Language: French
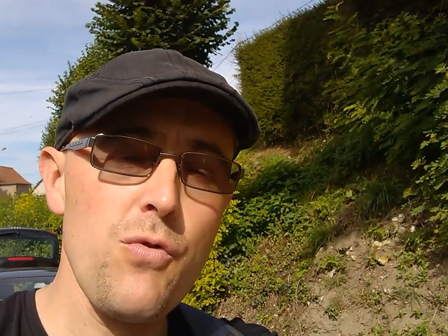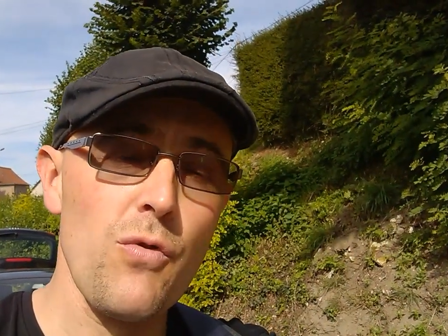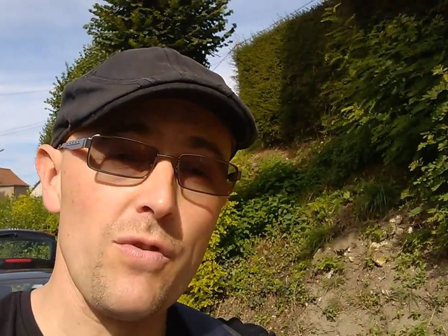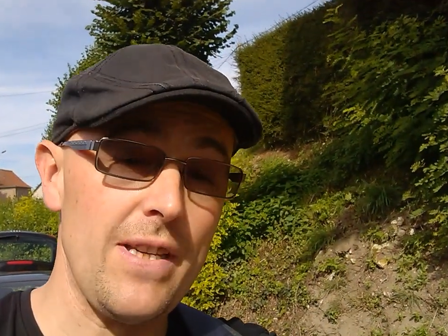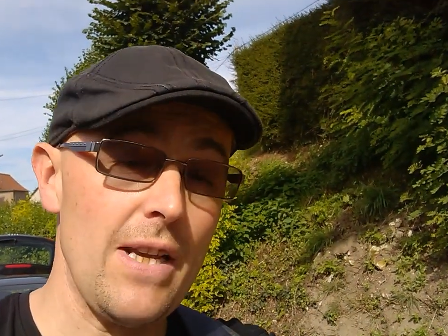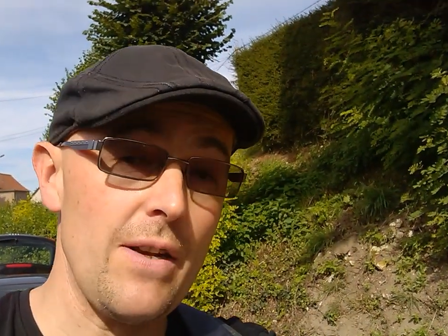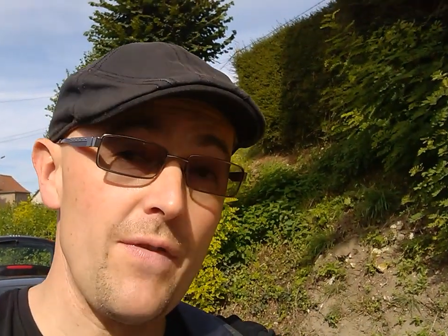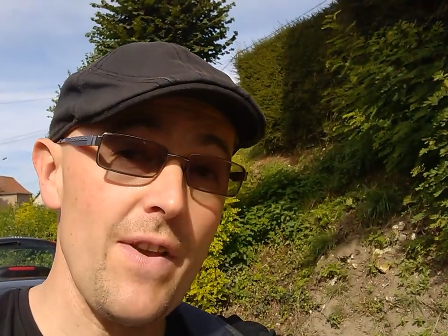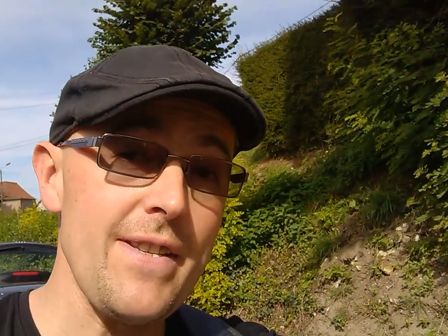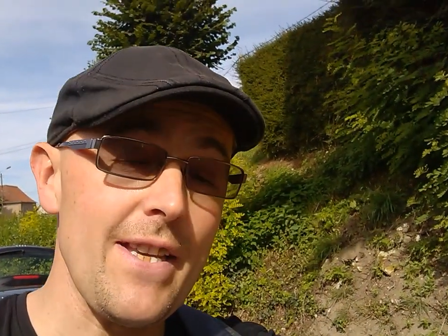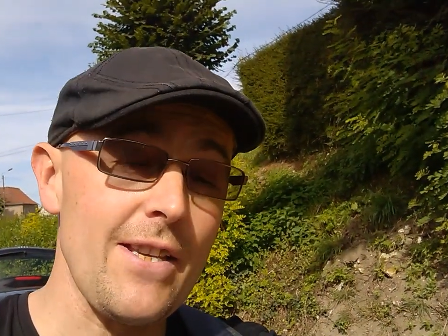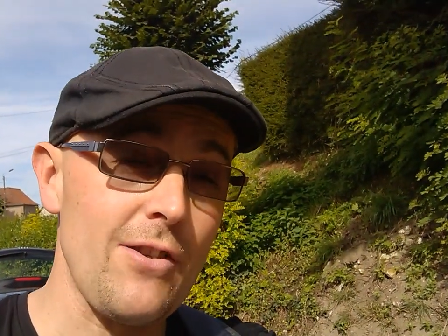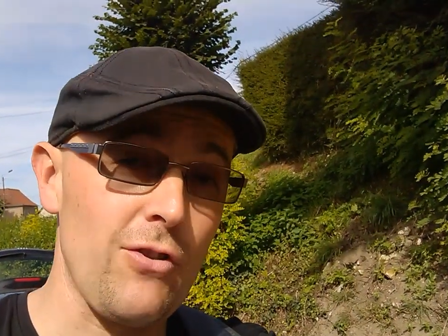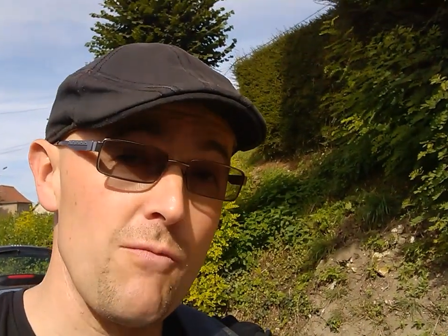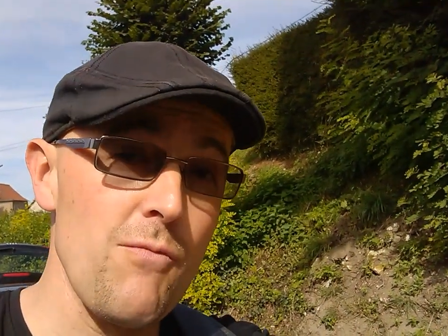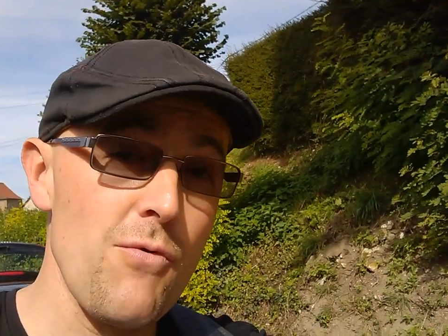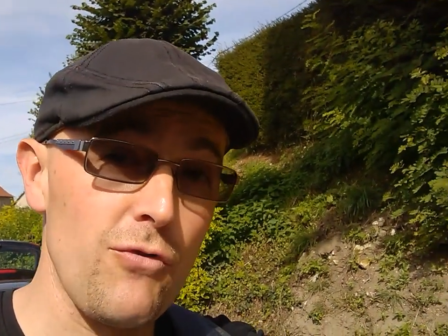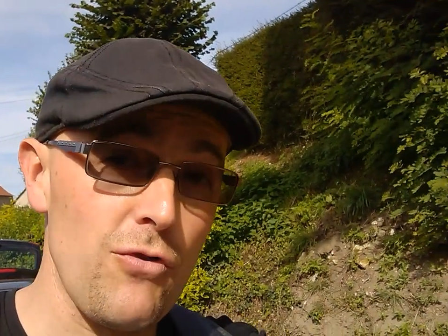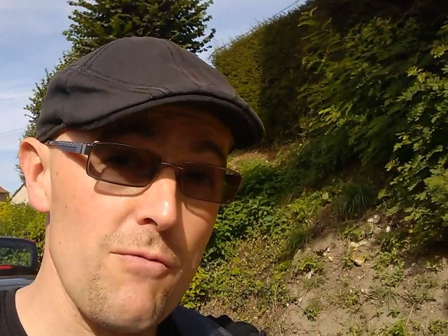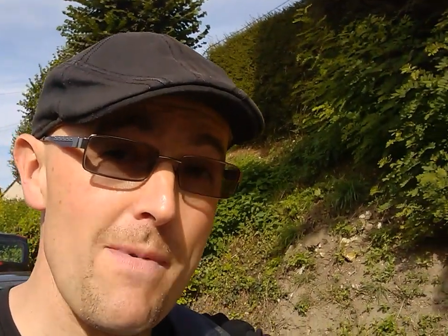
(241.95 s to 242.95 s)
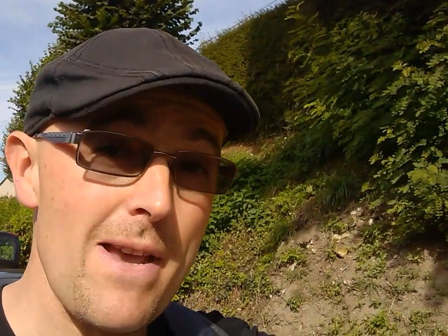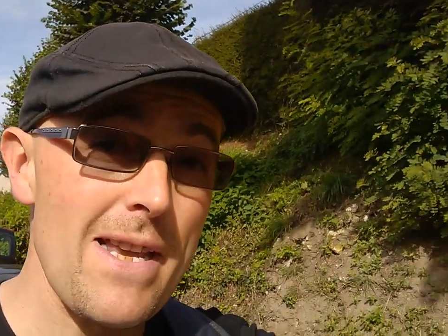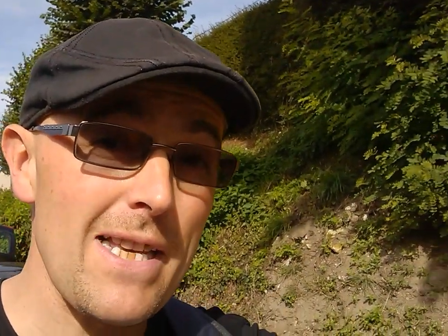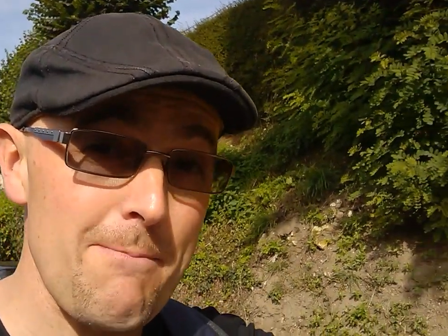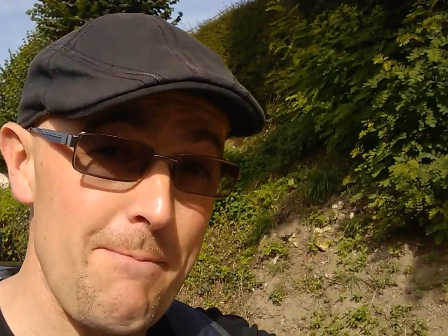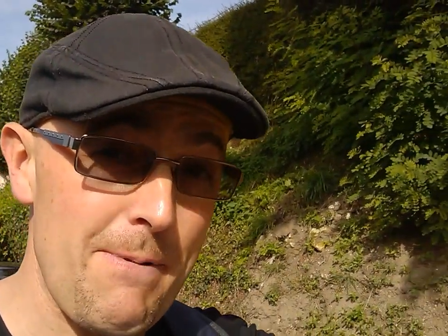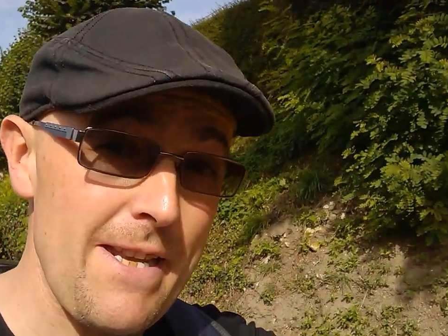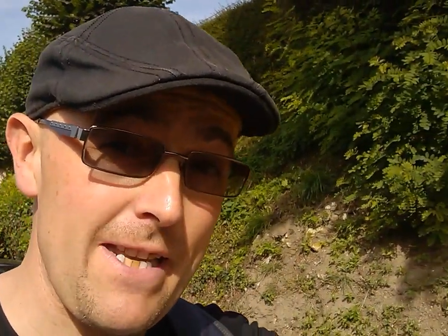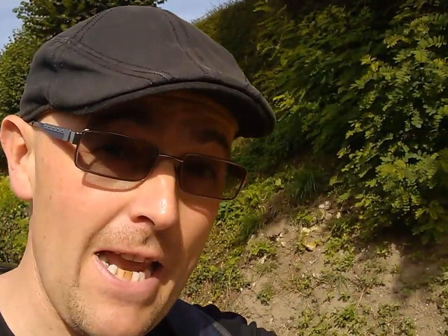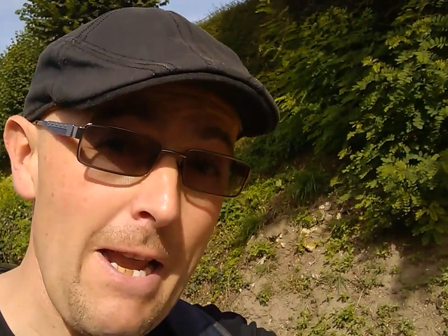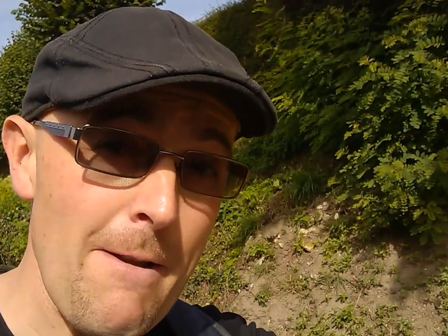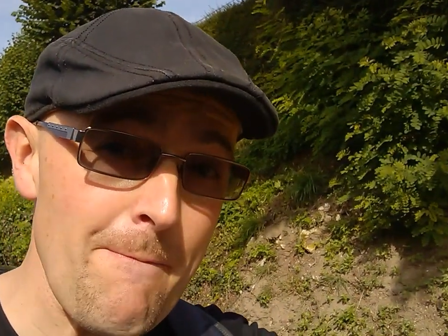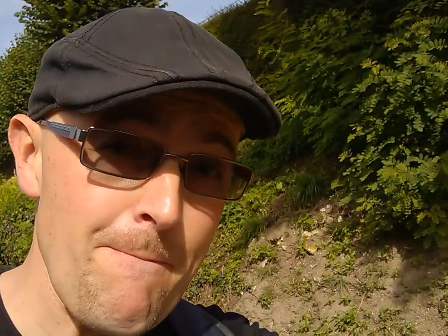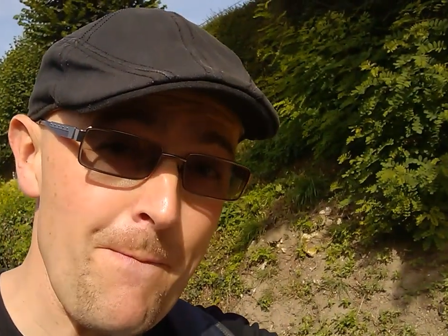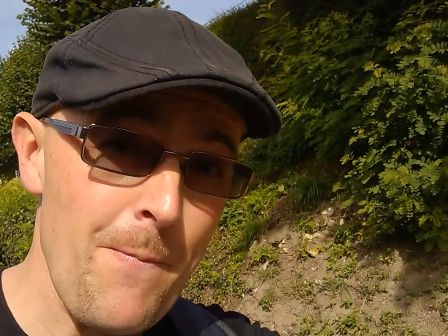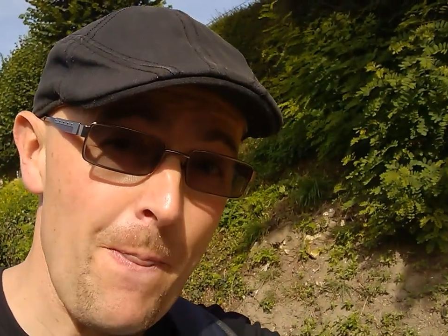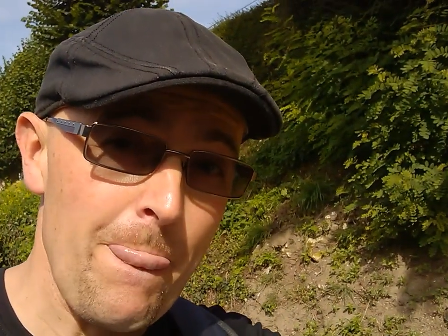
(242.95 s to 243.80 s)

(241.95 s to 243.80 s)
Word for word: jours c'est levé, c'est ce que monsieur m'a expliqué.